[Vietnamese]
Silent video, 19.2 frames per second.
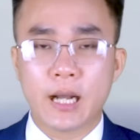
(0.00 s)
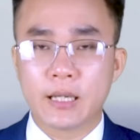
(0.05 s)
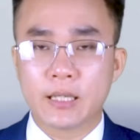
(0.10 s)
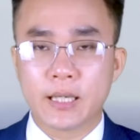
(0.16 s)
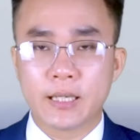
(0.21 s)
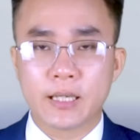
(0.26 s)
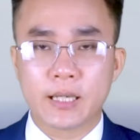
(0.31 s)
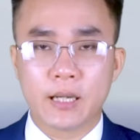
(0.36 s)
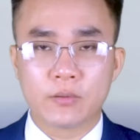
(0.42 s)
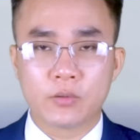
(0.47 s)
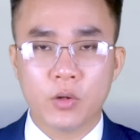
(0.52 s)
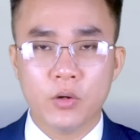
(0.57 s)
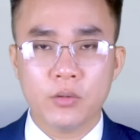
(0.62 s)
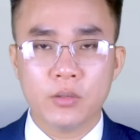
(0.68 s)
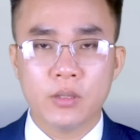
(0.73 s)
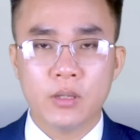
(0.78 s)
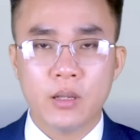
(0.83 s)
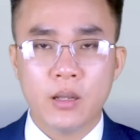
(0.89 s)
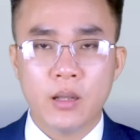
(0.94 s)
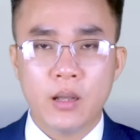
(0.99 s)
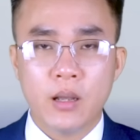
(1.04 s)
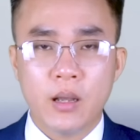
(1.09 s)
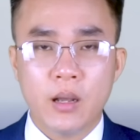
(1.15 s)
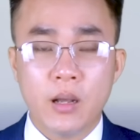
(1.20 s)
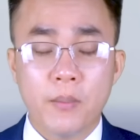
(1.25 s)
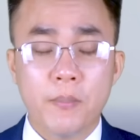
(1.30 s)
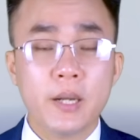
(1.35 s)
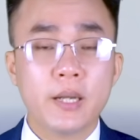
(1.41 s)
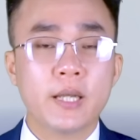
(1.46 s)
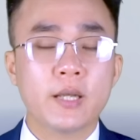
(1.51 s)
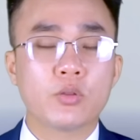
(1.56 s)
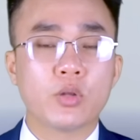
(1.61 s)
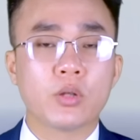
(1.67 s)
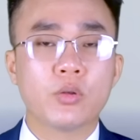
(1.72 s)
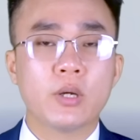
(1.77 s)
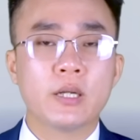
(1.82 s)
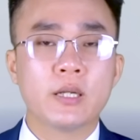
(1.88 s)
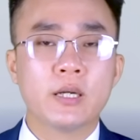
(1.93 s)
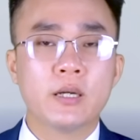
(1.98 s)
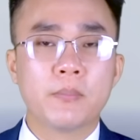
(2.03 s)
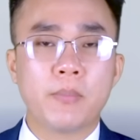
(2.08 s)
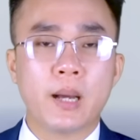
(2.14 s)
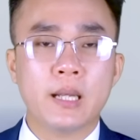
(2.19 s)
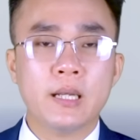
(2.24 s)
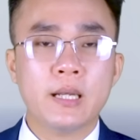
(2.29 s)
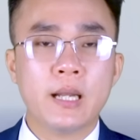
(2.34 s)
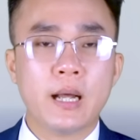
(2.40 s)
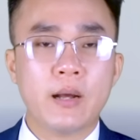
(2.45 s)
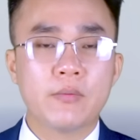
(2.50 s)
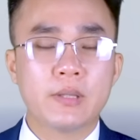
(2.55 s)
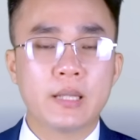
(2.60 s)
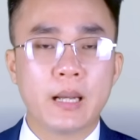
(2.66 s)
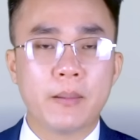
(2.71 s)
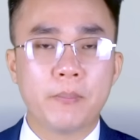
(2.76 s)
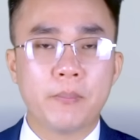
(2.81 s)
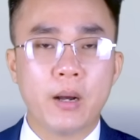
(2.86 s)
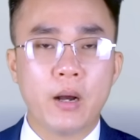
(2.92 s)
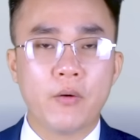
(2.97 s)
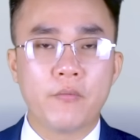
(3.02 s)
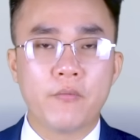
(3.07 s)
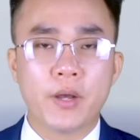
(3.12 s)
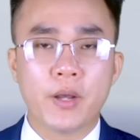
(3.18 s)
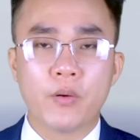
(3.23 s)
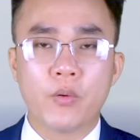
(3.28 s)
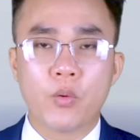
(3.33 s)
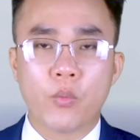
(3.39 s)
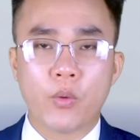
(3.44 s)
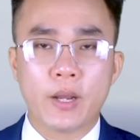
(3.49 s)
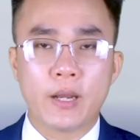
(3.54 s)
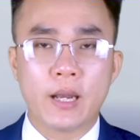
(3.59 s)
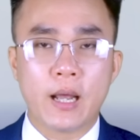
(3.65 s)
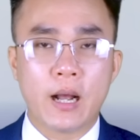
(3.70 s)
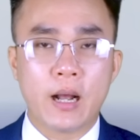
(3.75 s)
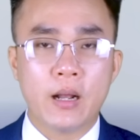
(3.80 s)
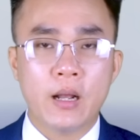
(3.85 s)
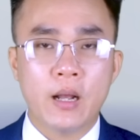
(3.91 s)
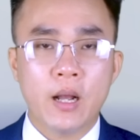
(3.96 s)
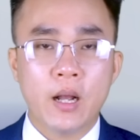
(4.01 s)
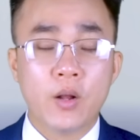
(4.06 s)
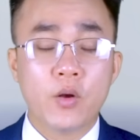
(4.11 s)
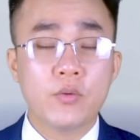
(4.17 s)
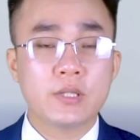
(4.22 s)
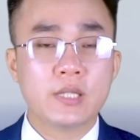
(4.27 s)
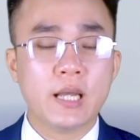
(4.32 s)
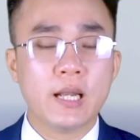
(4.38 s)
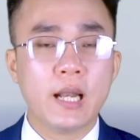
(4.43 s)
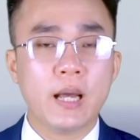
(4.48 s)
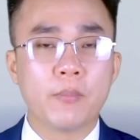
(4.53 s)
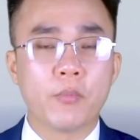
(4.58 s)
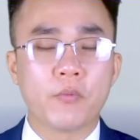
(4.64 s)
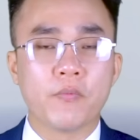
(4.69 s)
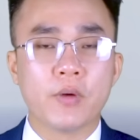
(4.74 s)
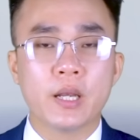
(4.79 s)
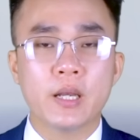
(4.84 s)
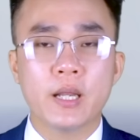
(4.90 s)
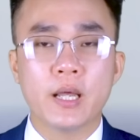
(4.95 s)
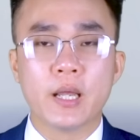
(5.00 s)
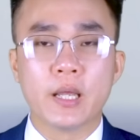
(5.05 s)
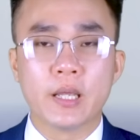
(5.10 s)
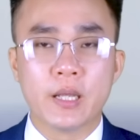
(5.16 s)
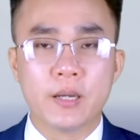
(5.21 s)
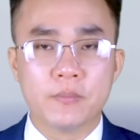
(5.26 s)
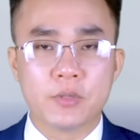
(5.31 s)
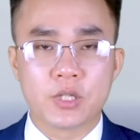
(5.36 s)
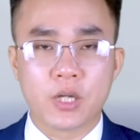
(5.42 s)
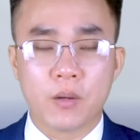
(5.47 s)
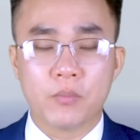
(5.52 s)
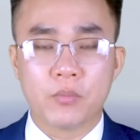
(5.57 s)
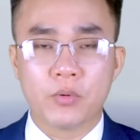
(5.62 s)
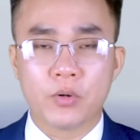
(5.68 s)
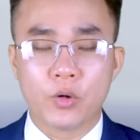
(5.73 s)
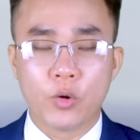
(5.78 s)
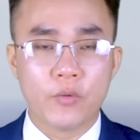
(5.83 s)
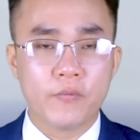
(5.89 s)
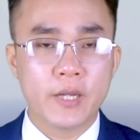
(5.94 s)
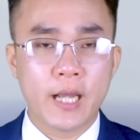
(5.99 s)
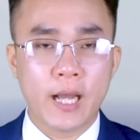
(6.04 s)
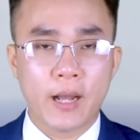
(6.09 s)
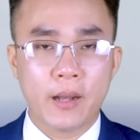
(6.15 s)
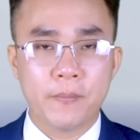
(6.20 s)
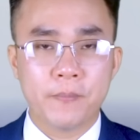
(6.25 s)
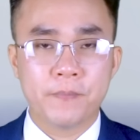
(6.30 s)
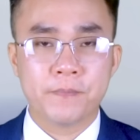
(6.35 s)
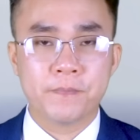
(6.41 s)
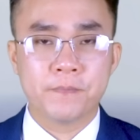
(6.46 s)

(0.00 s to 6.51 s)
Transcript: càng nhanh càng tốt. Bất kỳ thỏa thuận ngừng bắn nào nhằm bảo vệ Ukraine cũng sẽ là một vấn đề nghiêm trọng đối với Nga.